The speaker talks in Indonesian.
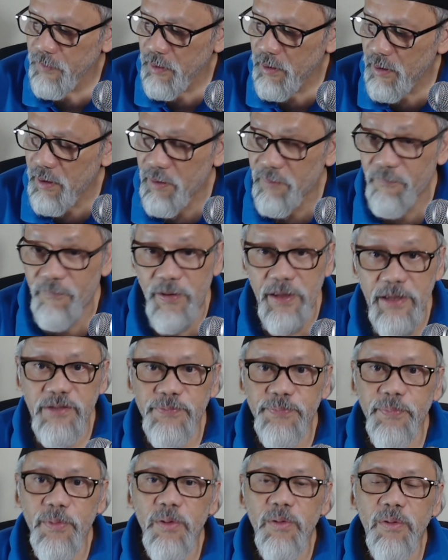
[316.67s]
uh,
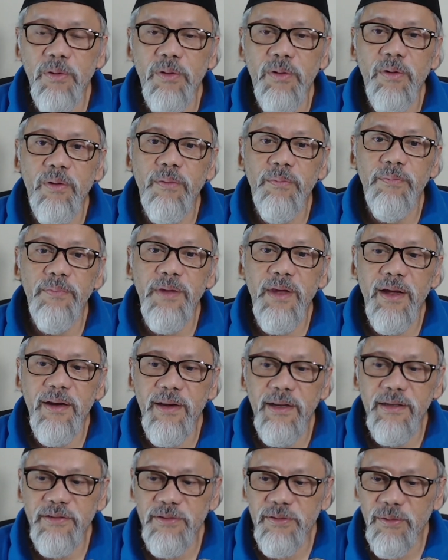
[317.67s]
Facebook grupnya
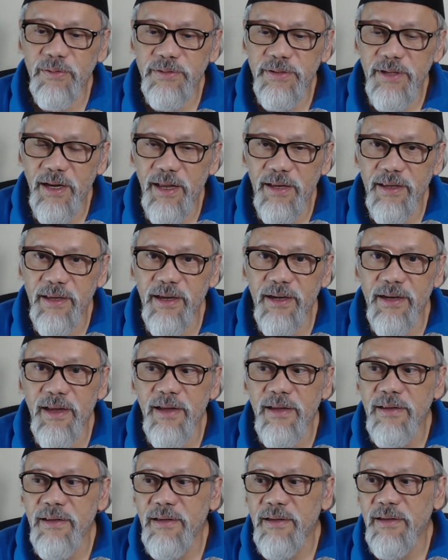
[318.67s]
dan seterusnya lagi kan ya.
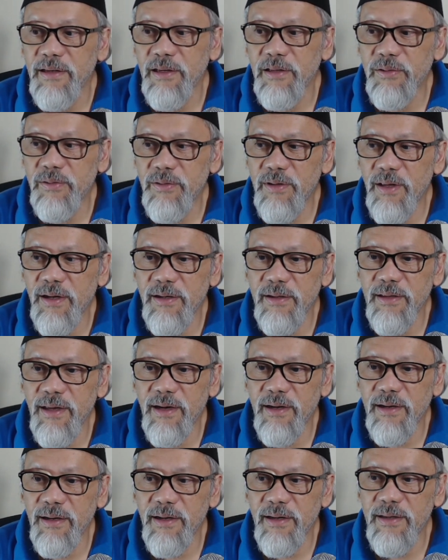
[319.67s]
Itu yang
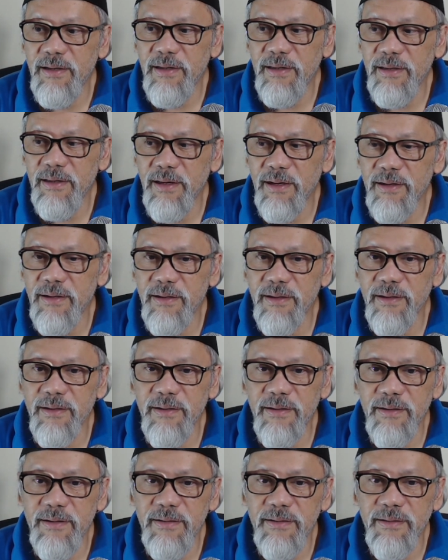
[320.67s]
yang ini
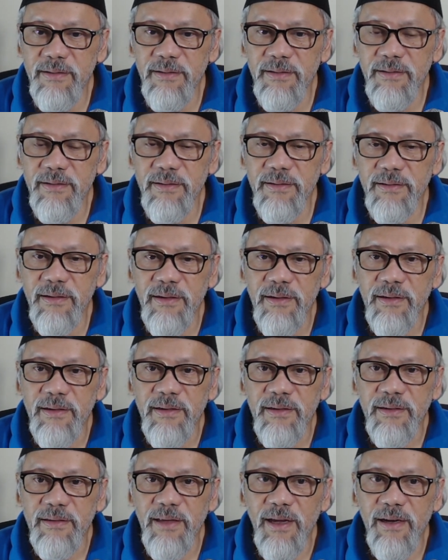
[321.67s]
uh,
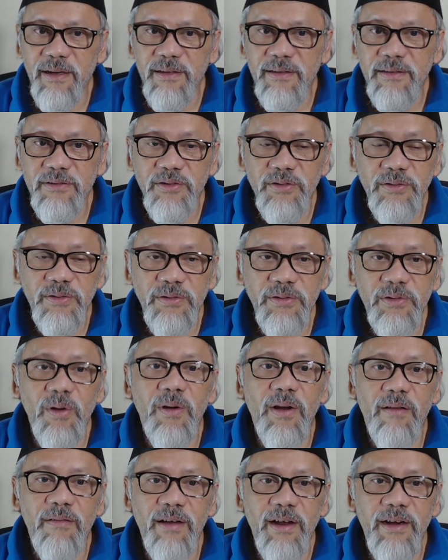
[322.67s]
yang
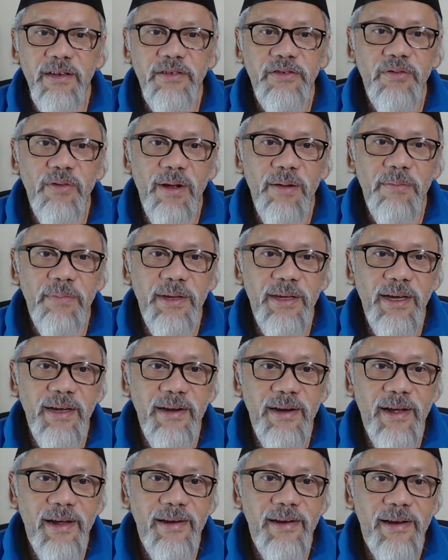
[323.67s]
seolah-olah dijual
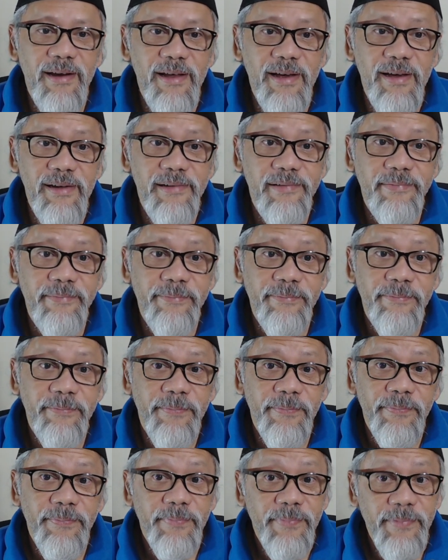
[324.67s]
belikan adalah
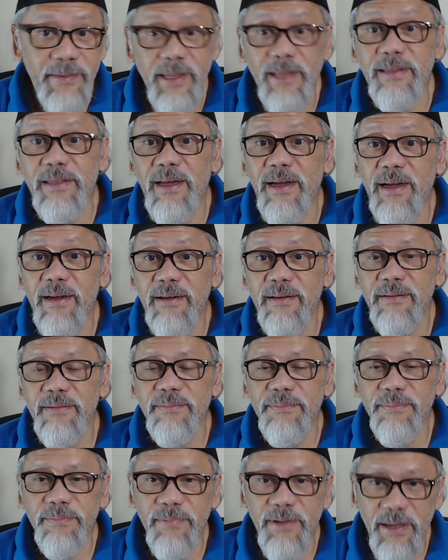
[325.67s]
data
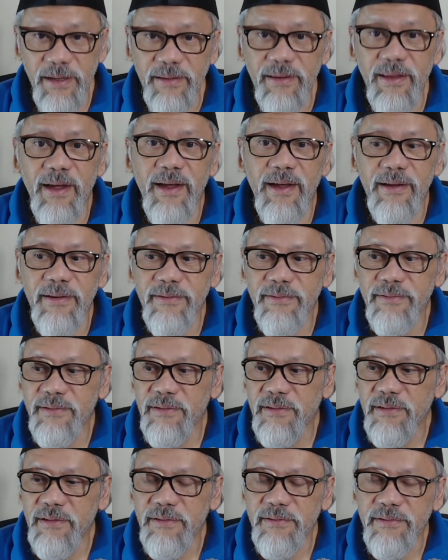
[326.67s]
kita.
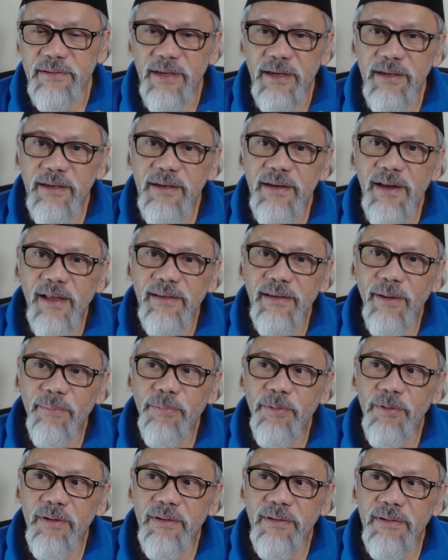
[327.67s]
Jadi data
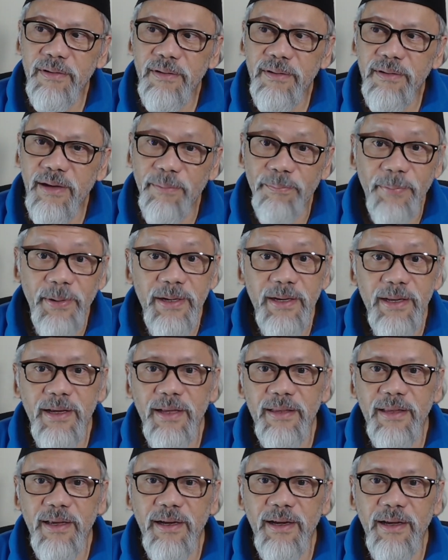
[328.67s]
pun dapat
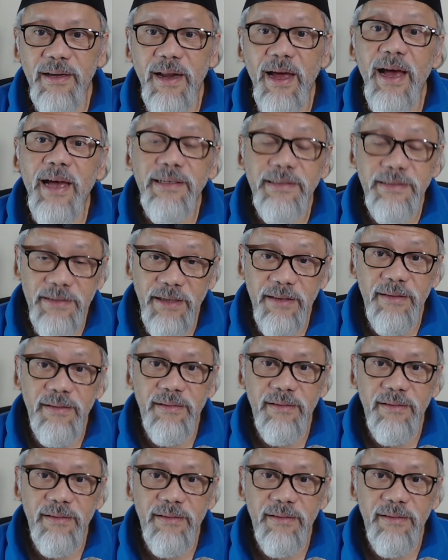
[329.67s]
dikatakan aset.